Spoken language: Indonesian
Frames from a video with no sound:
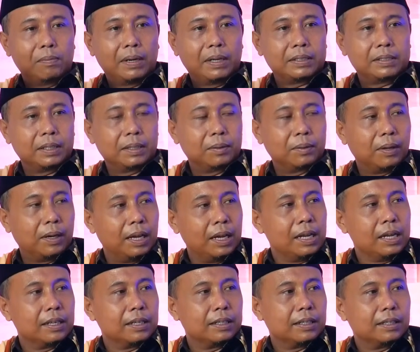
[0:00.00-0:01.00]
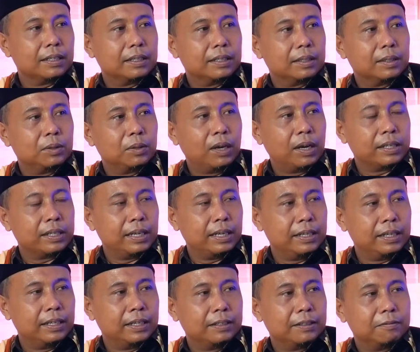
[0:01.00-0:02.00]
membaca doa. Doanya
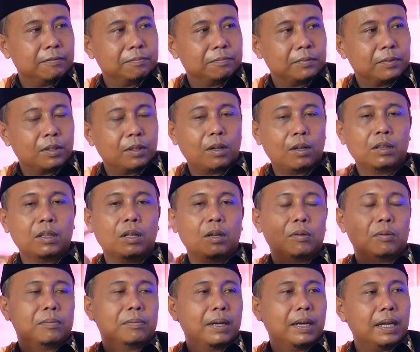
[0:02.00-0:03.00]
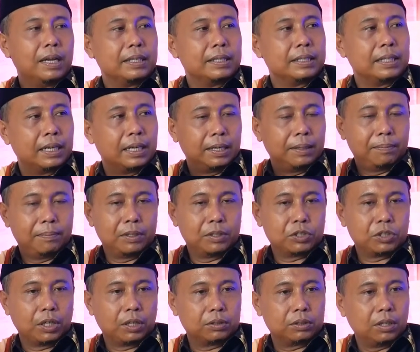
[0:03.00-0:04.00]
ini, Allahumma jannibna
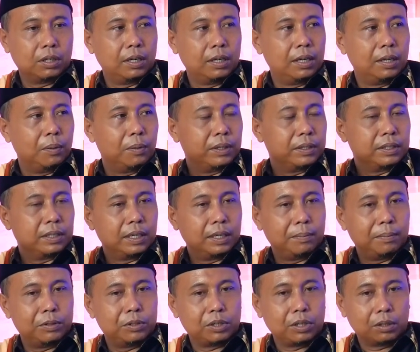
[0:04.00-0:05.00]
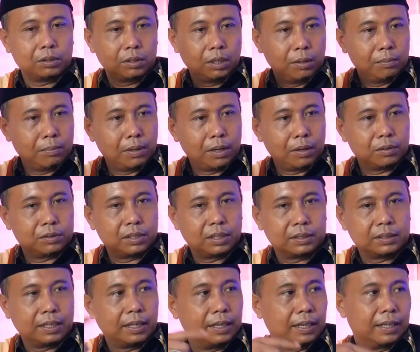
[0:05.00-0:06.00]
syaitana wa jannibi syaitan ma
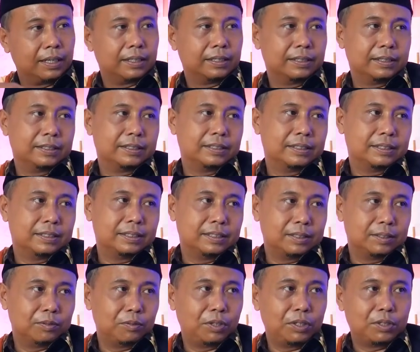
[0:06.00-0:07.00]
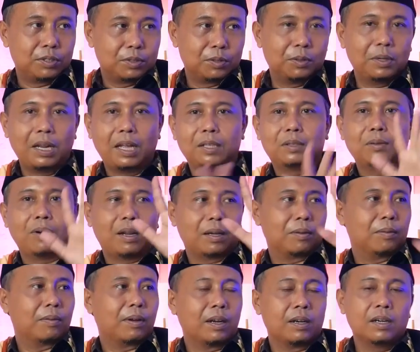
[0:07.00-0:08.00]
razaqtana. Wis sudah itu
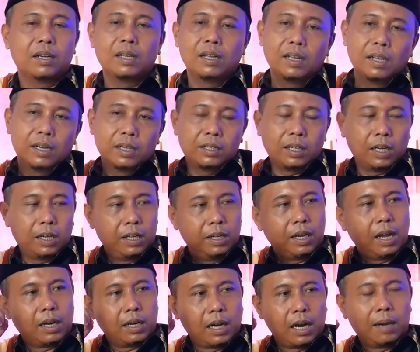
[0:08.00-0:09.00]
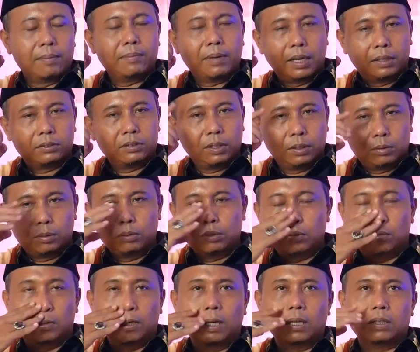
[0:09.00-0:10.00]
lakukan. Dan ingat dalam hati itu
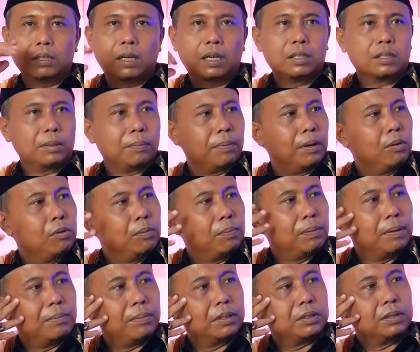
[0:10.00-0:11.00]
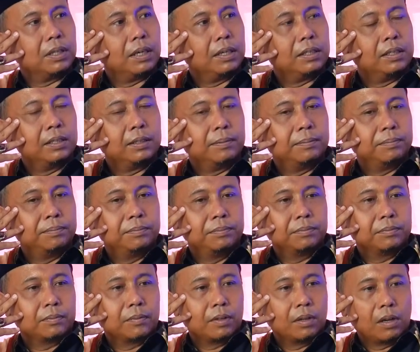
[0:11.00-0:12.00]
juga jangan sampai lupa Mas Shirley
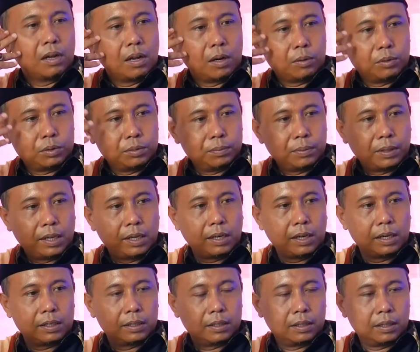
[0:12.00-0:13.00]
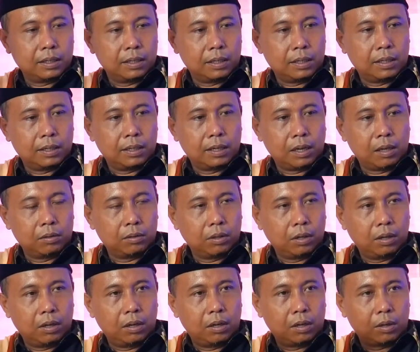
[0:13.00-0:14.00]
harus mengingat eh,
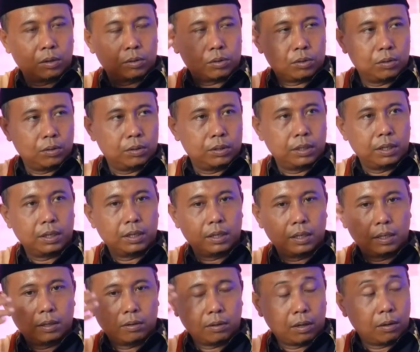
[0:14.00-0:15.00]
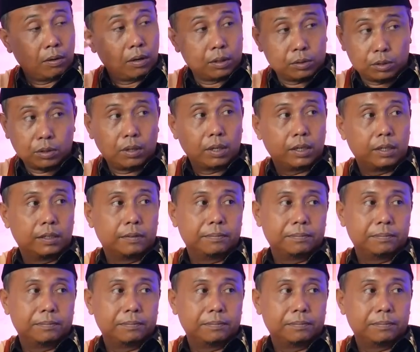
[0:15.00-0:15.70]
Allah, Rasulnya, dan orang-orang soleh.